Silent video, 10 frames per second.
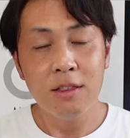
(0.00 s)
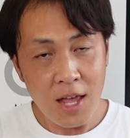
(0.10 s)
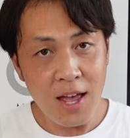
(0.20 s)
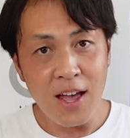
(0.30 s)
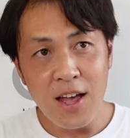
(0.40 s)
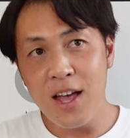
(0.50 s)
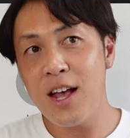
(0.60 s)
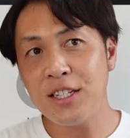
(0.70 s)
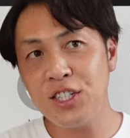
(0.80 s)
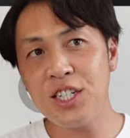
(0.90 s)
で、
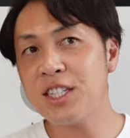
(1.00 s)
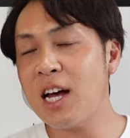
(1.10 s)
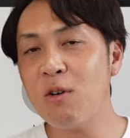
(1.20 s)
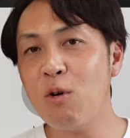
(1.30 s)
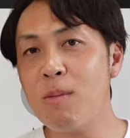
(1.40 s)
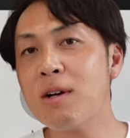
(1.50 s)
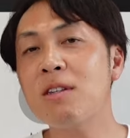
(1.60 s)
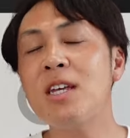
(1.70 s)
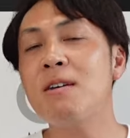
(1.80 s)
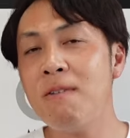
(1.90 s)
えー、
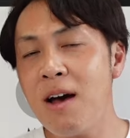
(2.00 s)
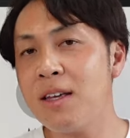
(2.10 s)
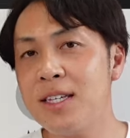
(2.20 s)
G350D は